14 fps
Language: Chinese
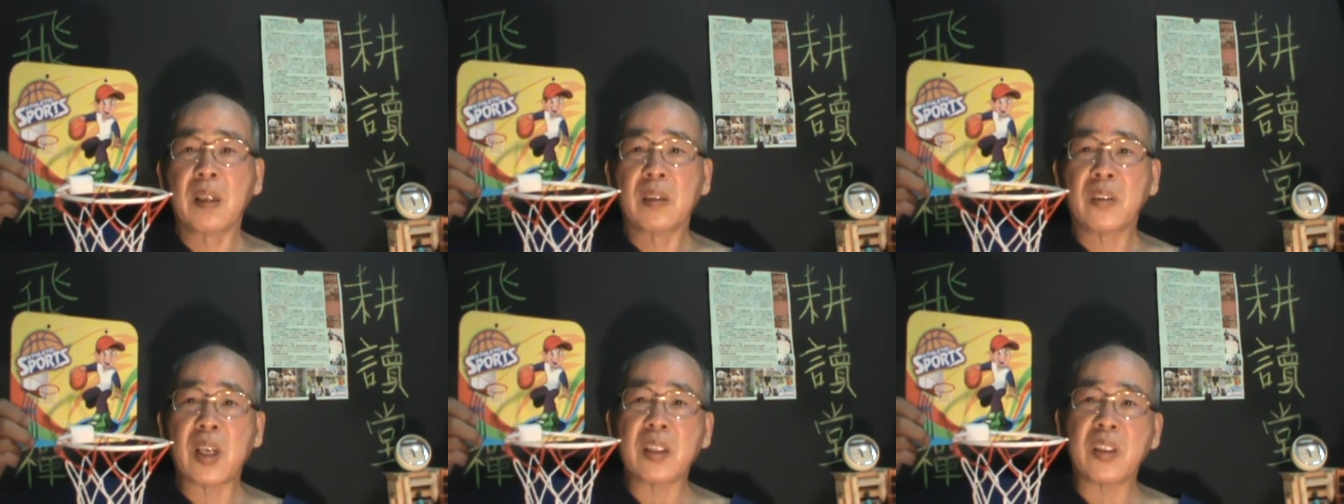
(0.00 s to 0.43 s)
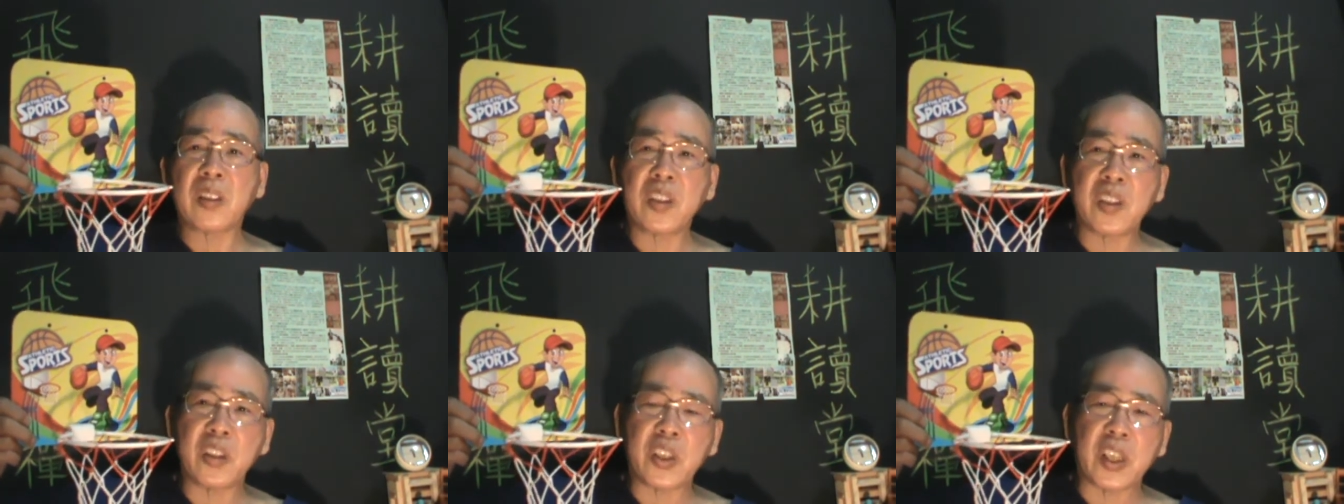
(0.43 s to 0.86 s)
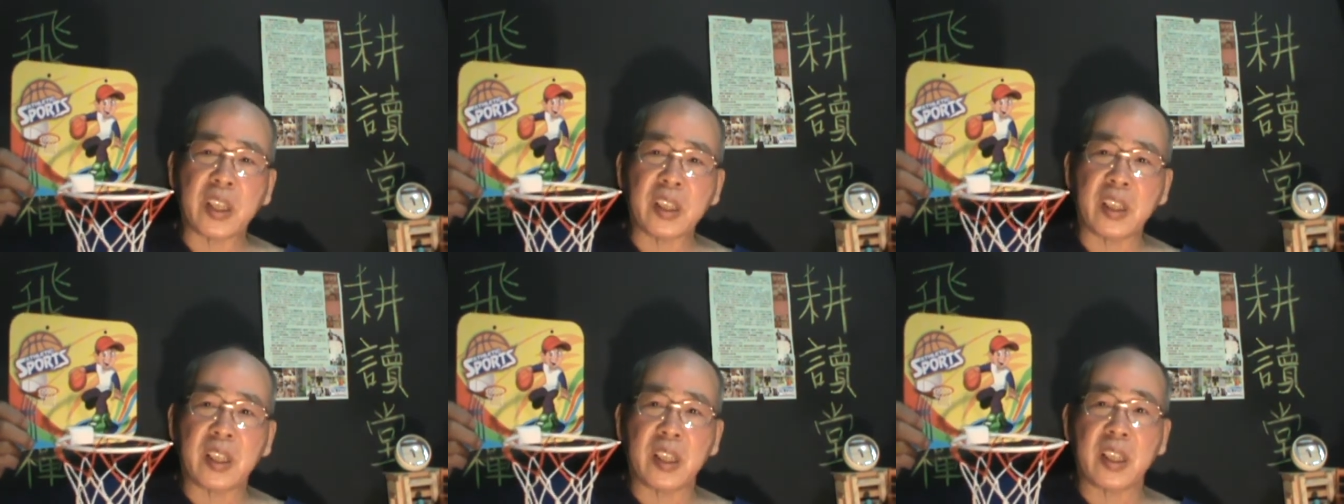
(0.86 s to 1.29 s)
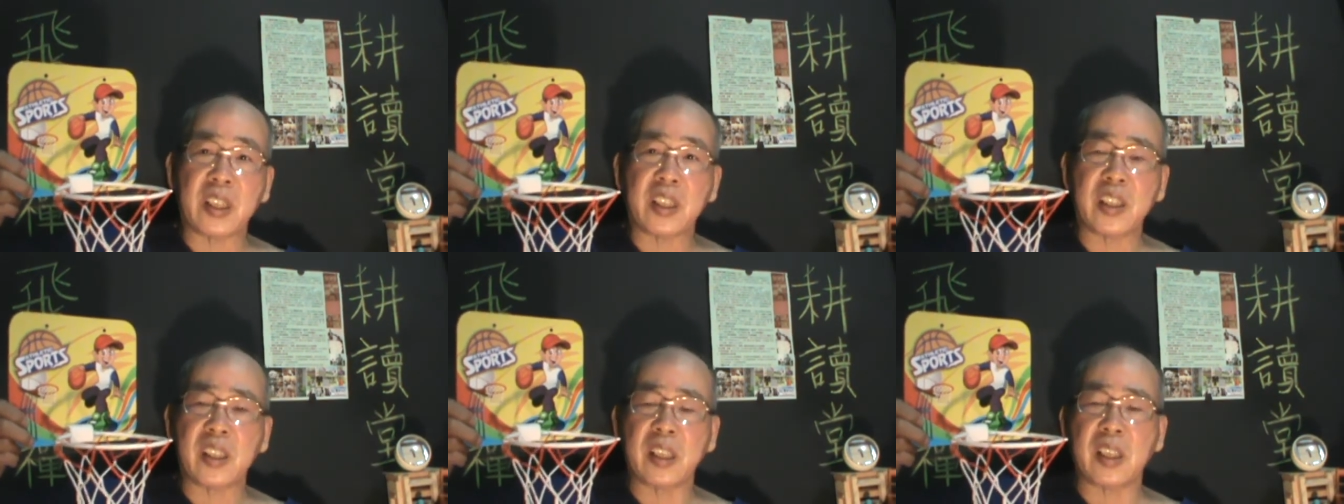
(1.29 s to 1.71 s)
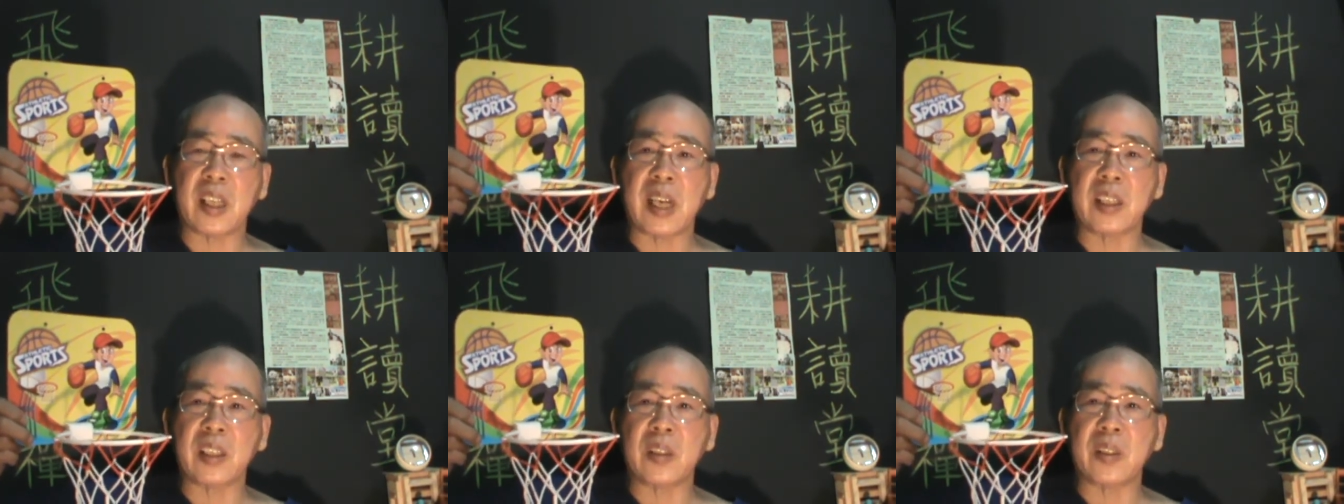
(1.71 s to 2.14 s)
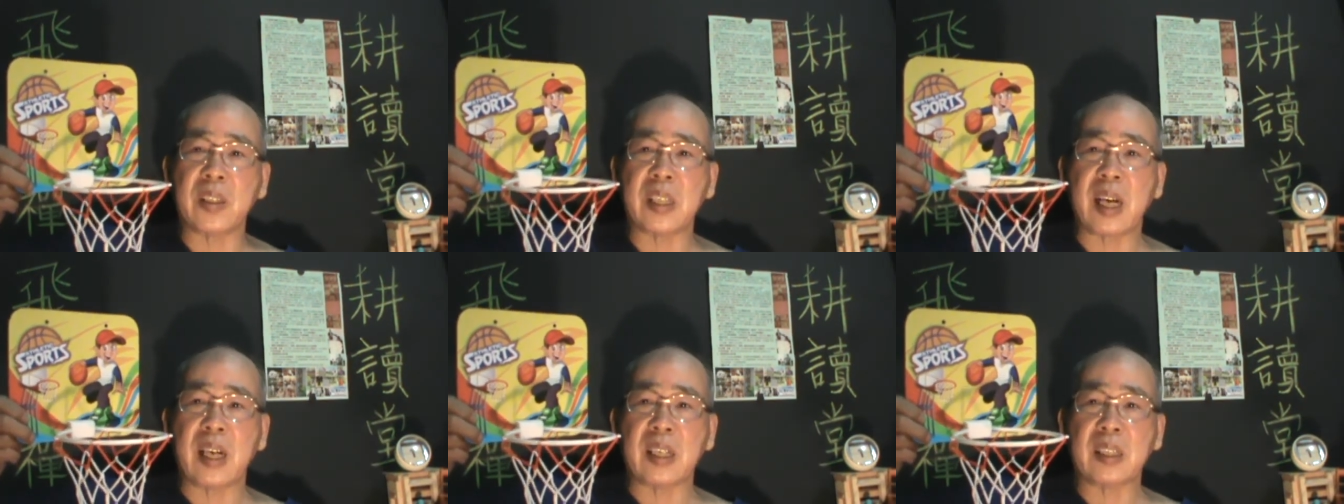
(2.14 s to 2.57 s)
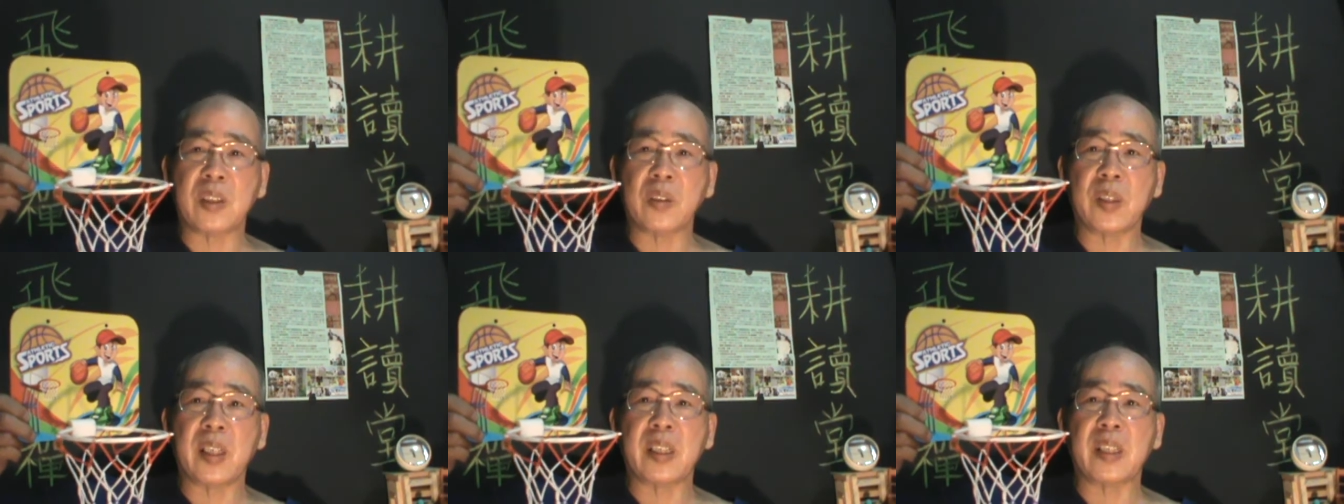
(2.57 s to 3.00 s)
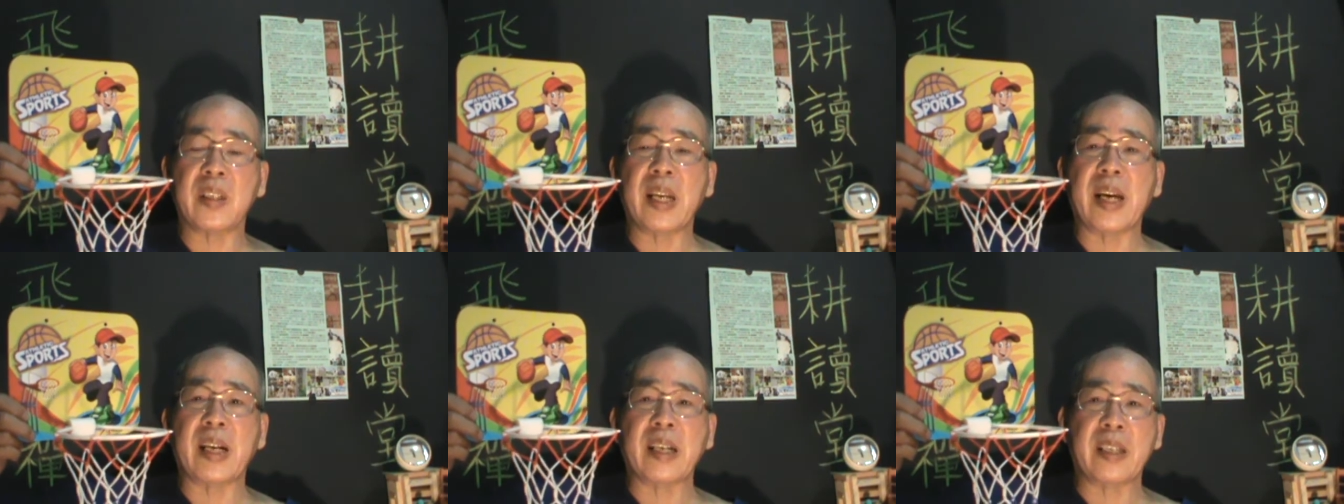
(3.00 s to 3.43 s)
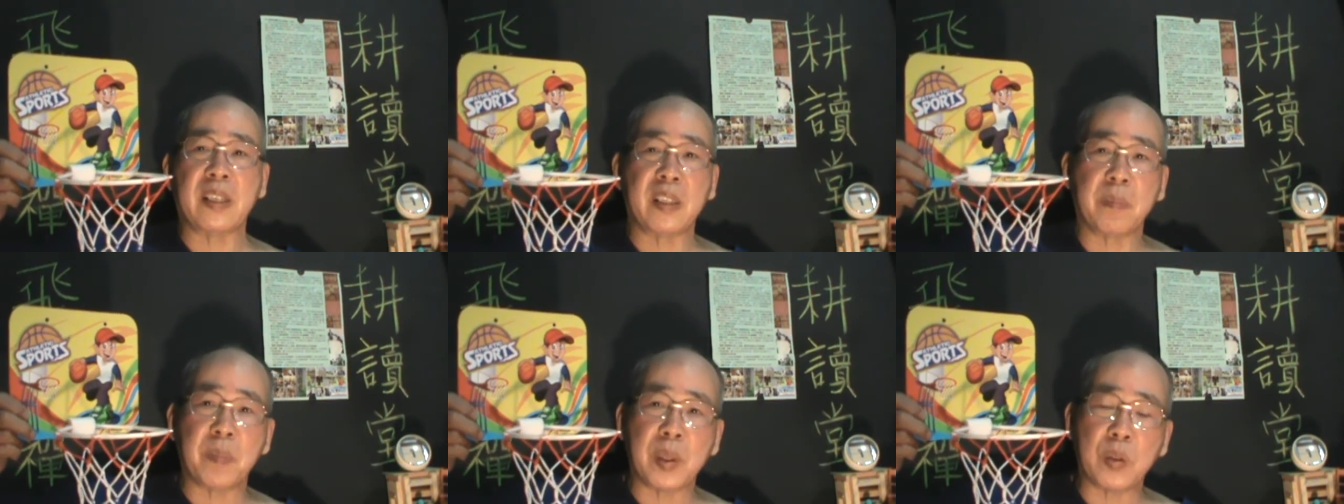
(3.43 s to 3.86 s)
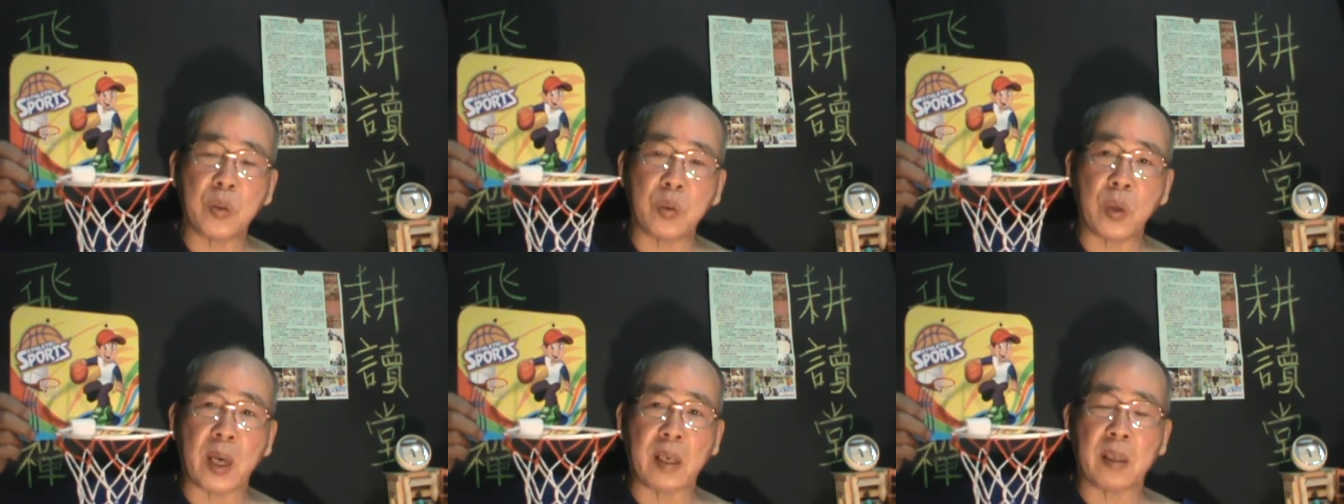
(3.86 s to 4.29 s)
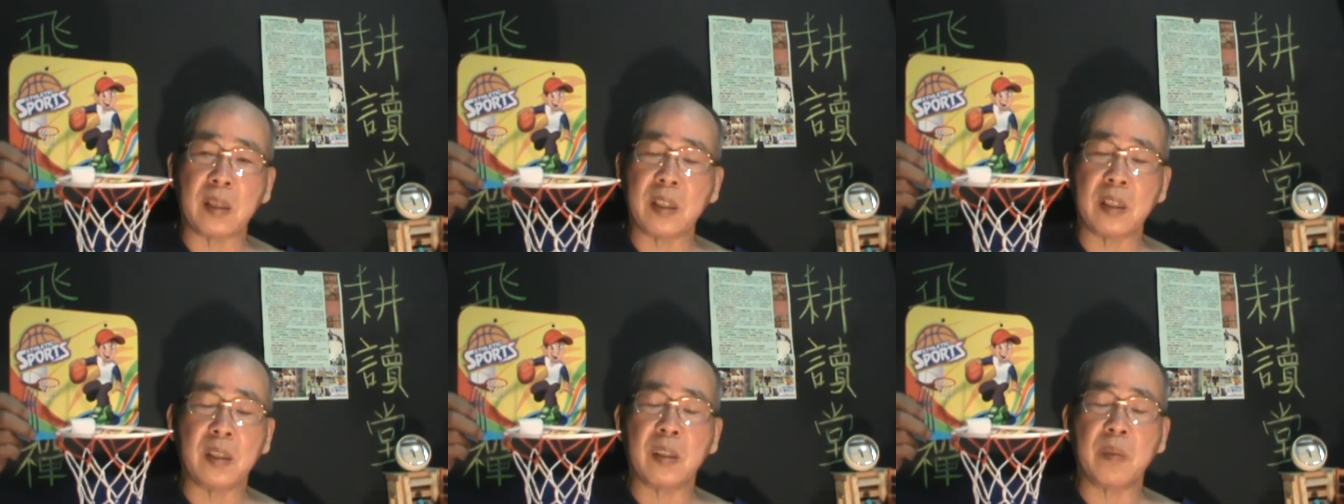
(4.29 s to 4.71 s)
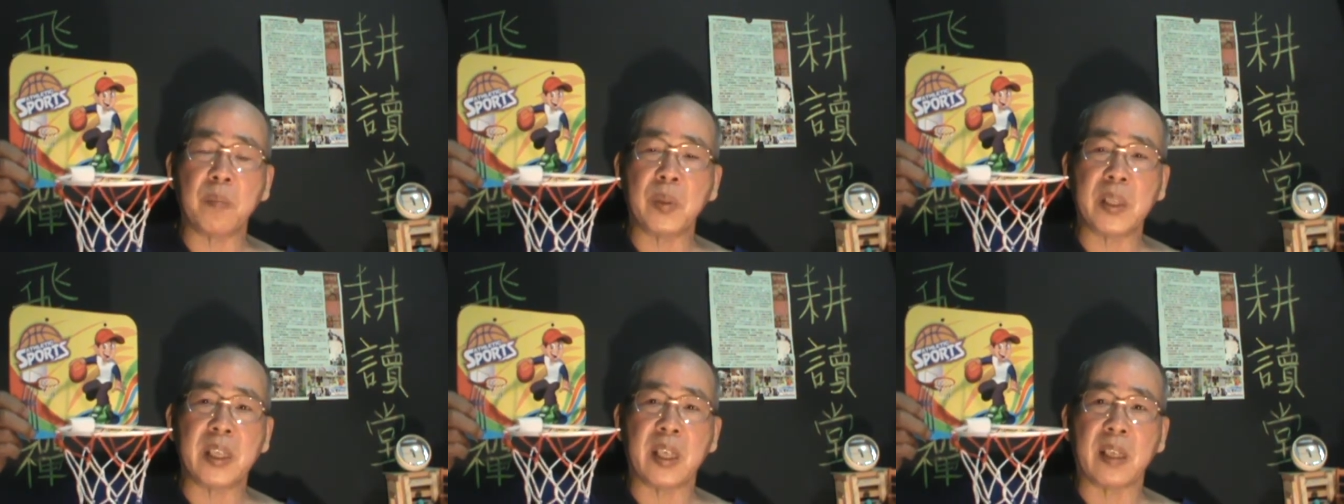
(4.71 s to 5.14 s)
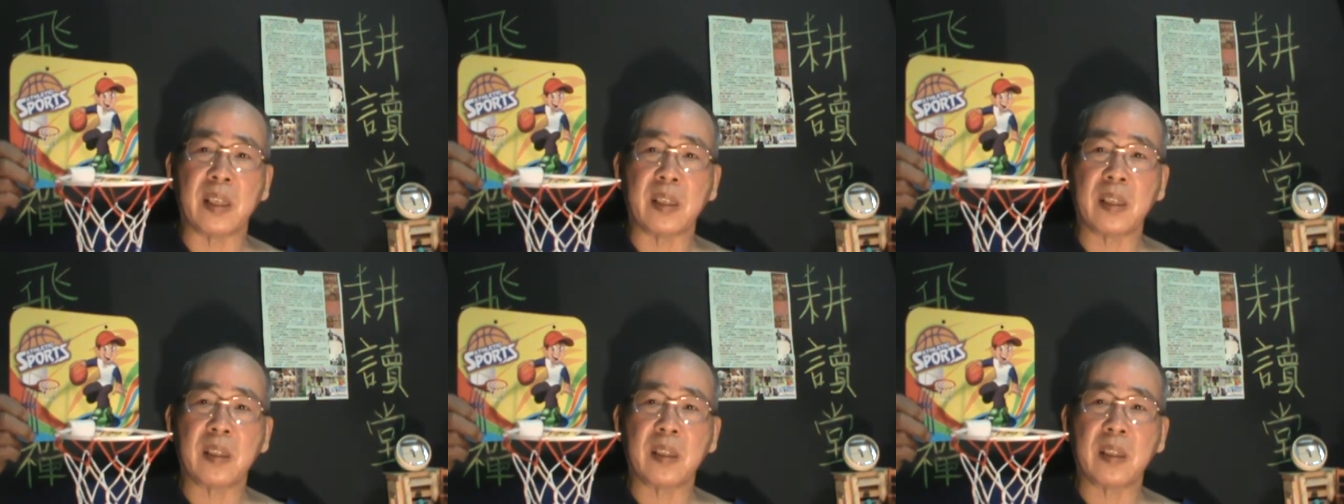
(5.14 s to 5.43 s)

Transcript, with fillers: 但是之前的那个四个篮球架中间已经两个已经被锯断了，已经已经不见了。